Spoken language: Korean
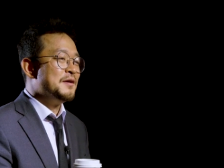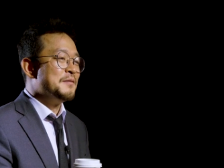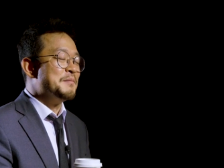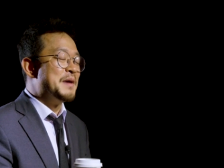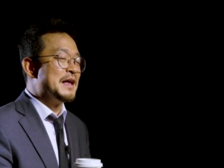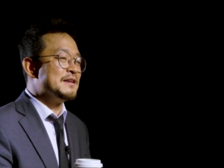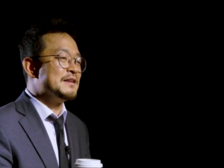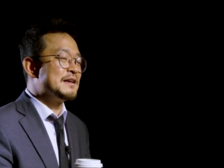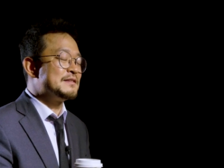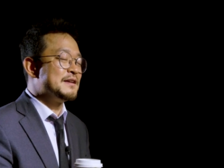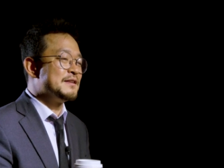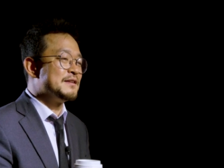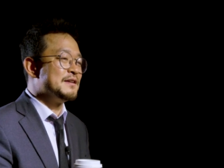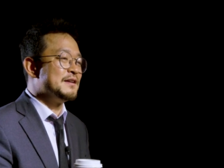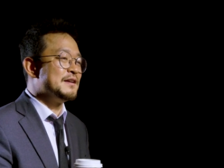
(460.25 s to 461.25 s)
많은
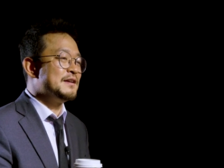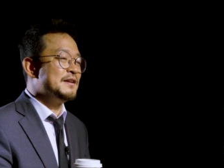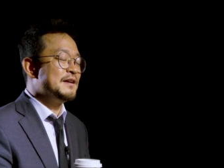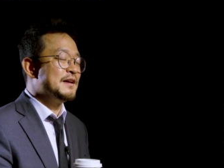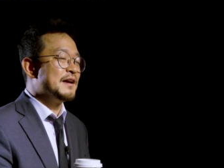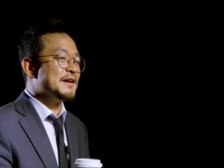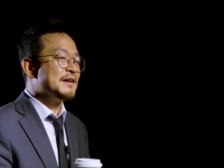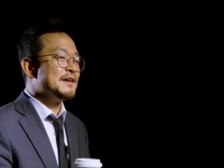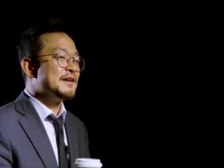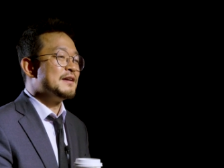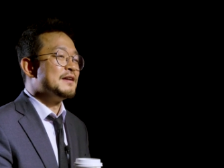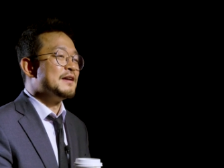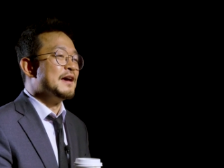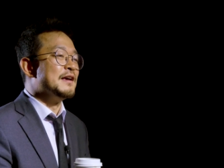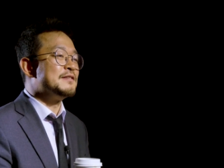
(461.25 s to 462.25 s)
학생들이
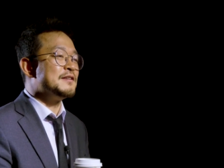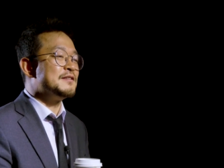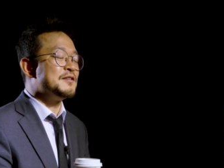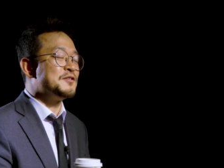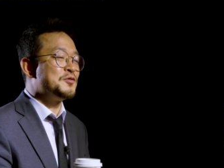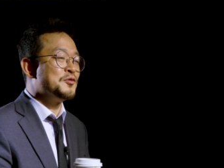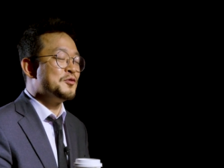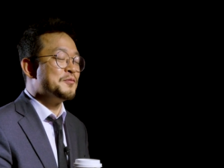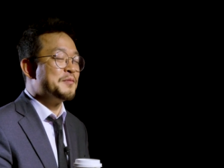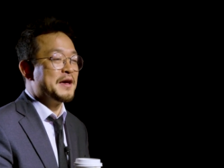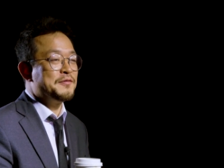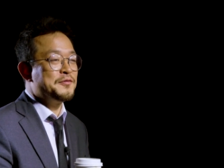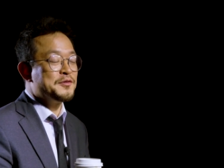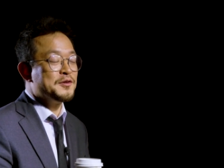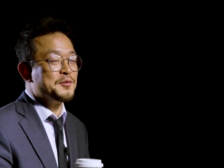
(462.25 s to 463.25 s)
SAT2
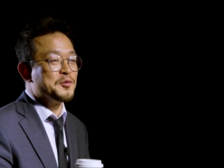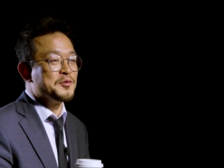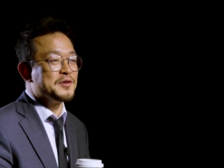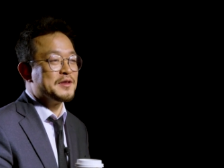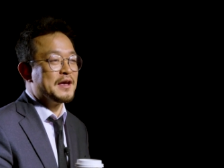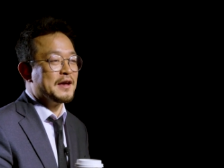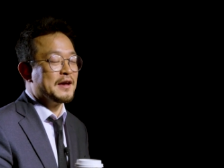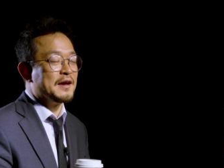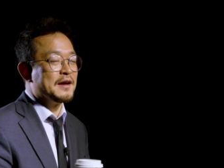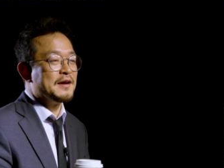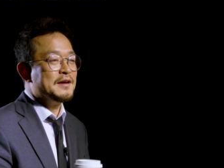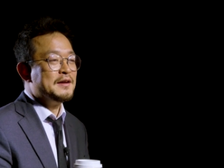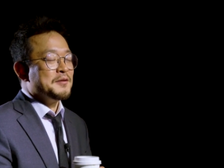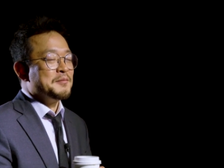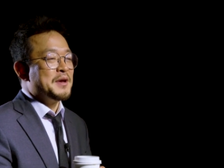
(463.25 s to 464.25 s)
매스를 보는데
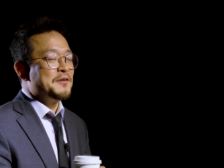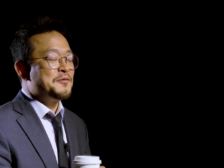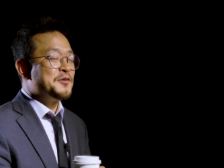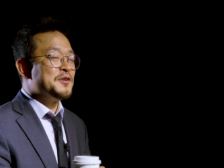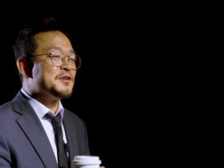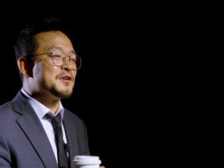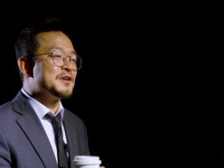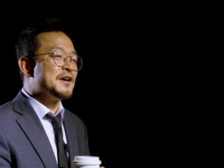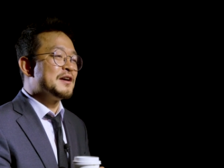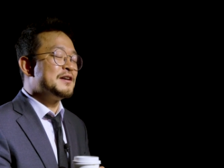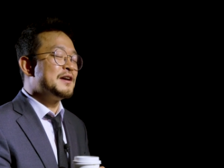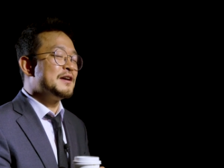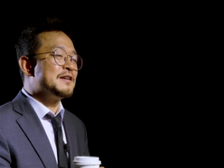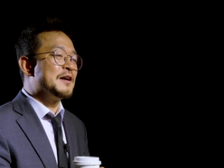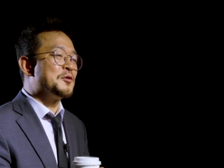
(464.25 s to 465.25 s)
매스는 그렇게
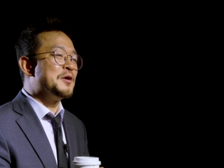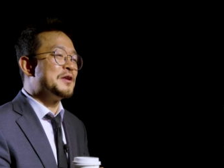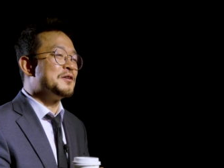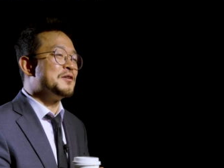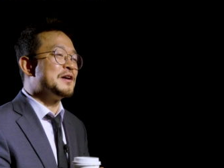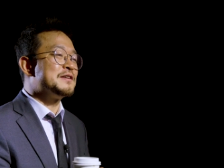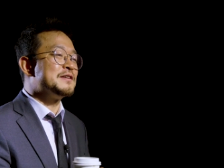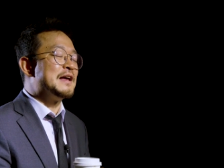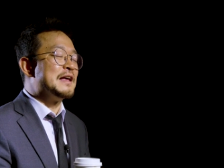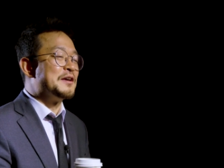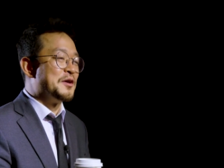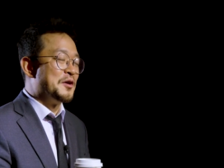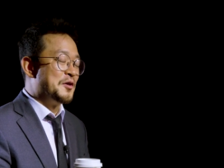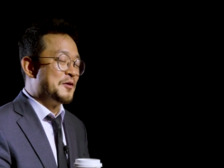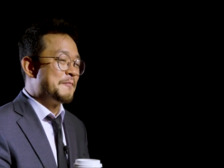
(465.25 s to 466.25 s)
크게 작용하는 것 같지는
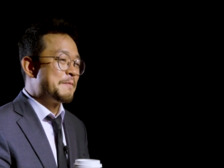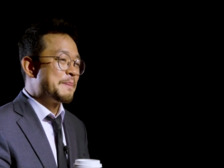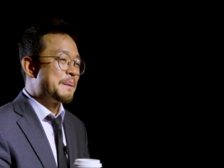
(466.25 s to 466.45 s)
않아요.